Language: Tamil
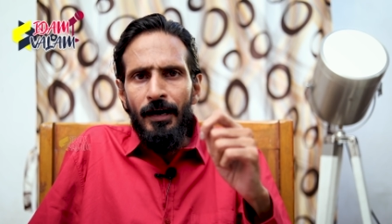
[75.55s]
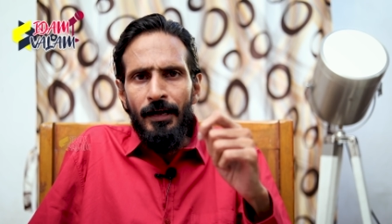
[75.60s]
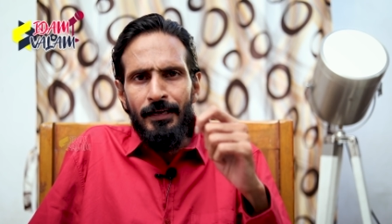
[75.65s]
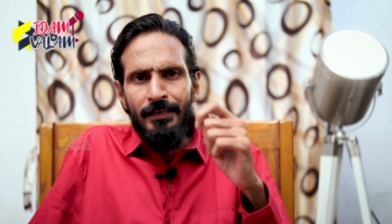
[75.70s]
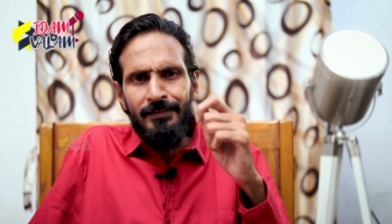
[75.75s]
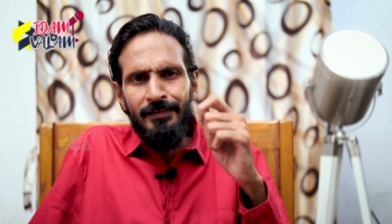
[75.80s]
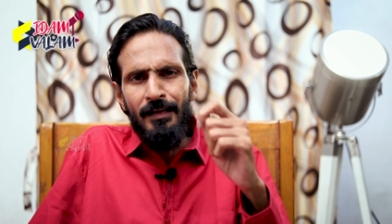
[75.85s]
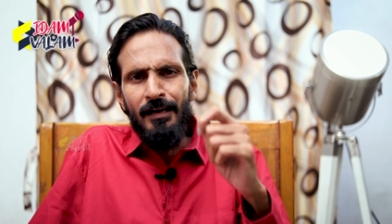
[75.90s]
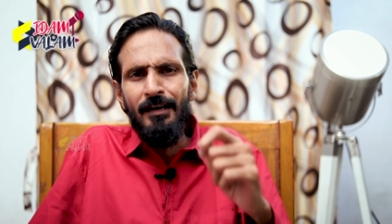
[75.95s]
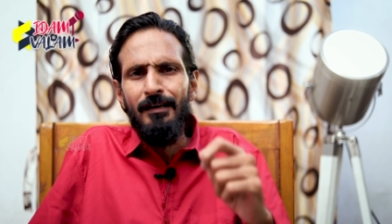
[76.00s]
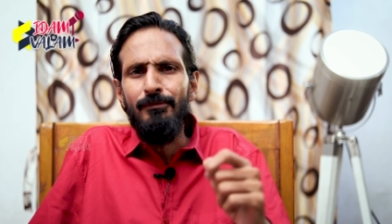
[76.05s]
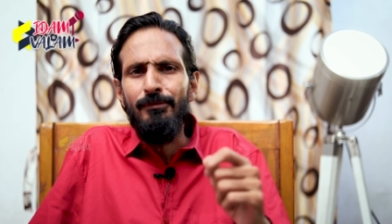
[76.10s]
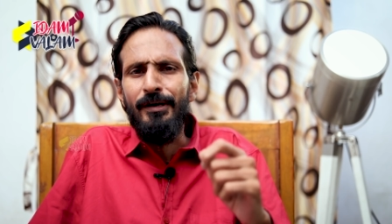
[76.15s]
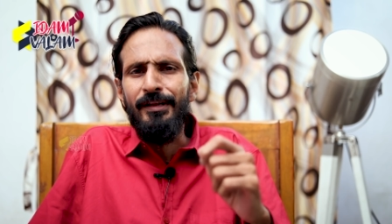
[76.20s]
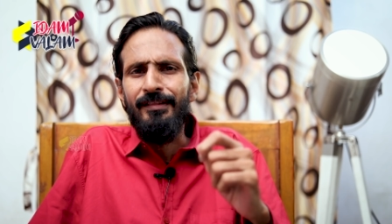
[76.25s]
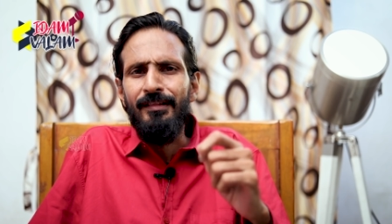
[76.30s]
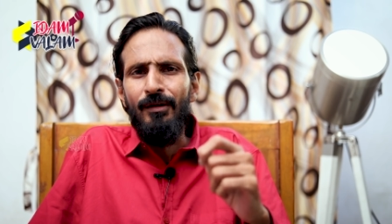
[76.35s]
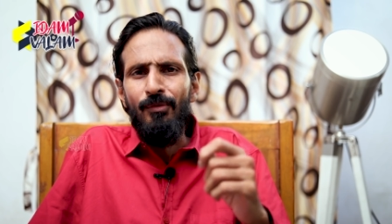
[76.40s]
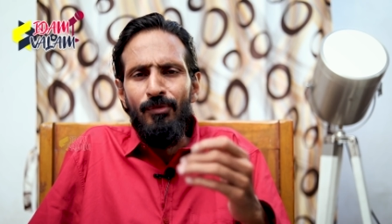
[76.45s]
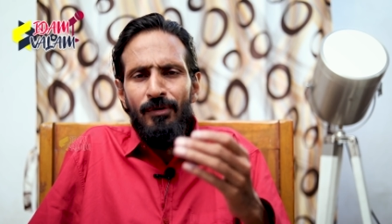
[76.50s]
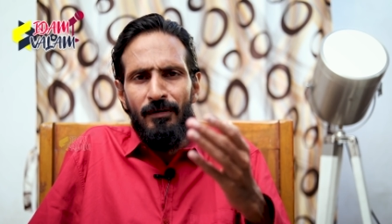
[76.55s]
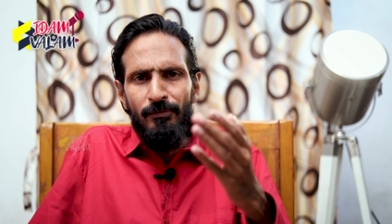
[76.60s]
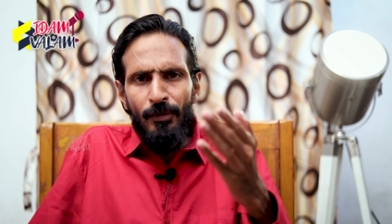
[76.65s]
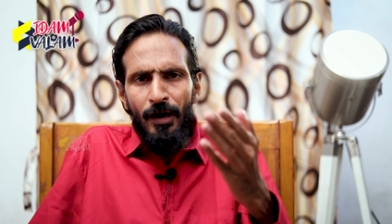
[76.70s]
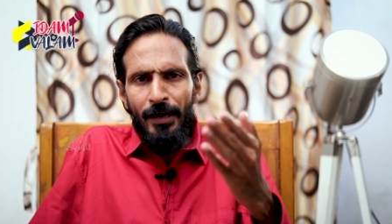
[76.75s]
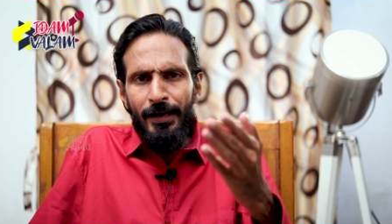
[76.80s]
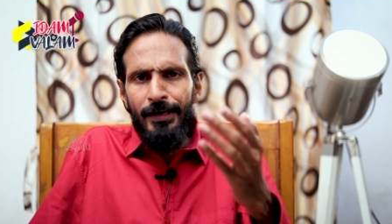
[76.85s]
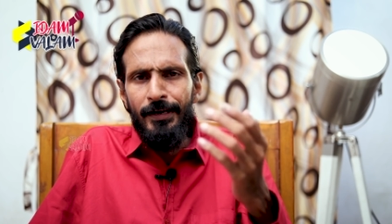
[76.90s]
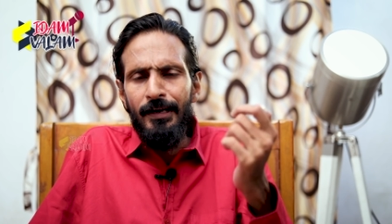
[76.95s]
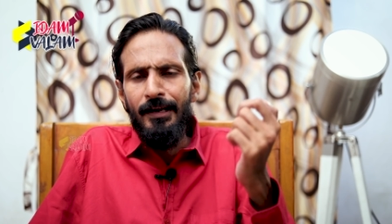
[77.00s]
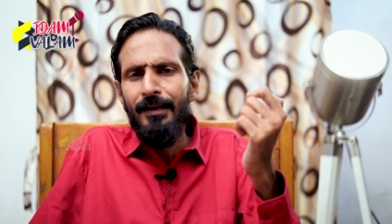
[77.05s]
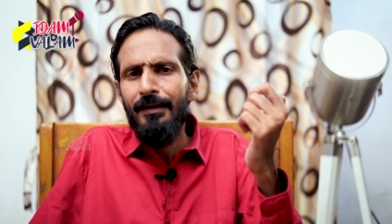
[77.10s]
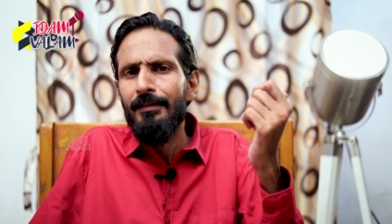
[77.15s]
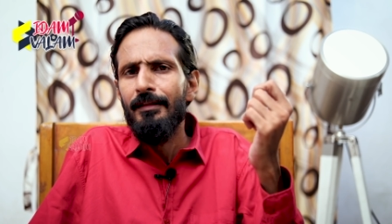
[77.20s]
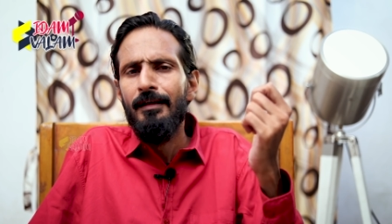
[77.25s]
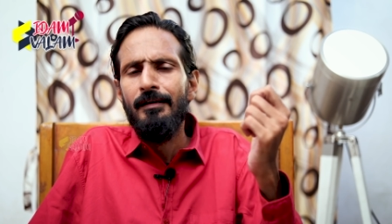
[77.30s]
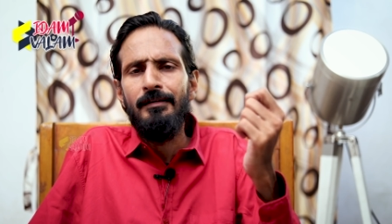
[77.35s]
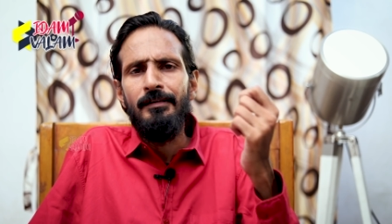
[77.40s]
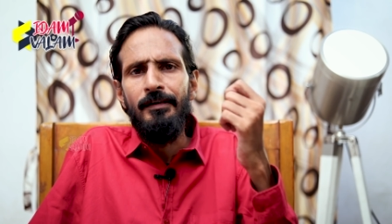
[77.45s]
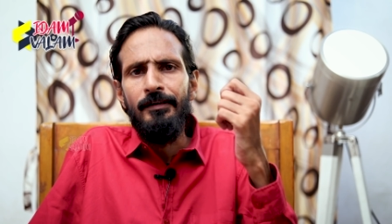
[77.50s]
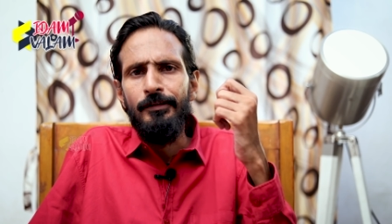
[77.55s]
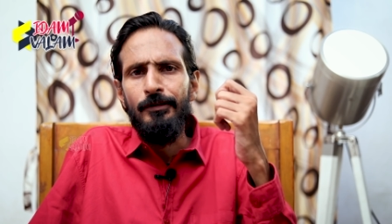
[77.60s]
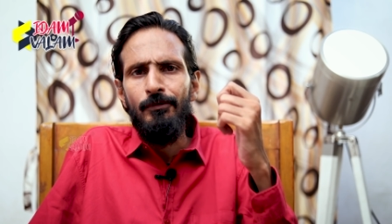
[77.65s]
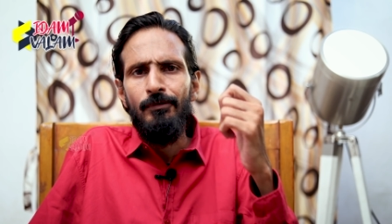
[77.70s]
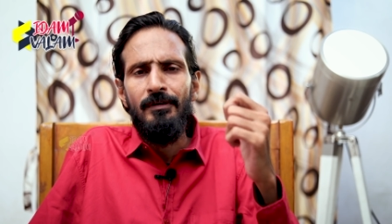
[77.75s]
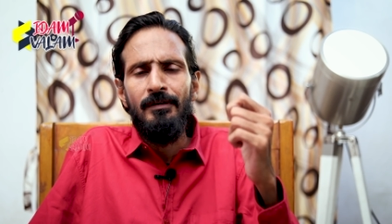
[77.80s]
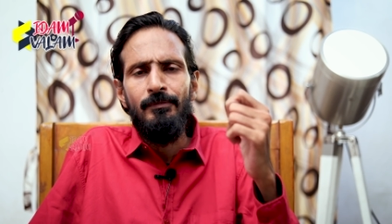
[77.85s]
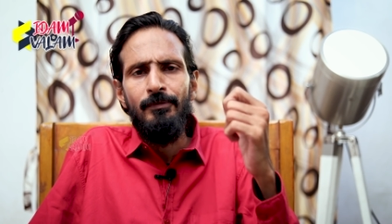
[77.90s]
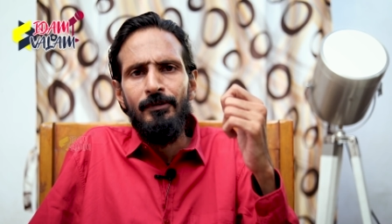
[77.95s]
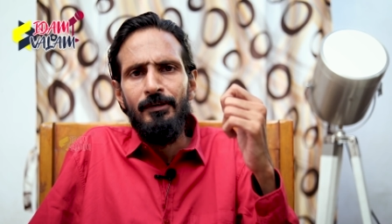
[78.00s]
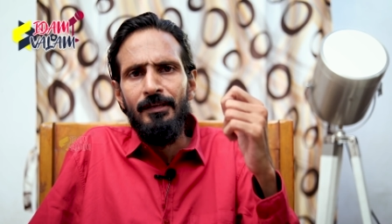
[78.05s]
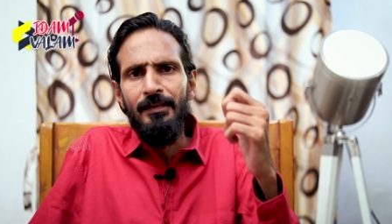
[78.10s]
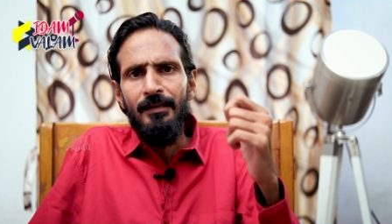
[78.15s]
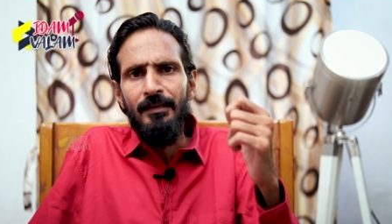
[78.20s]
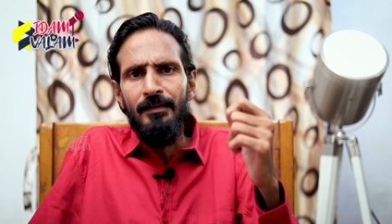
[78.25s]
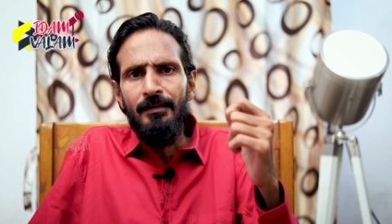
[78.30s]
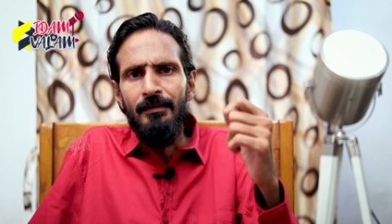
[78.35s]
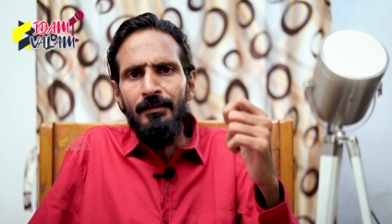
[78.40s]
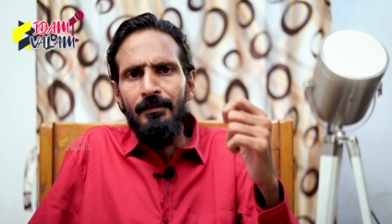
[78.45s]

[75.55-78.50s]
அரசாங்க பணத்தில் உங்கள் பாக்கெட்டில் தானே எடுத்து கொடுக்க போகிறீங்க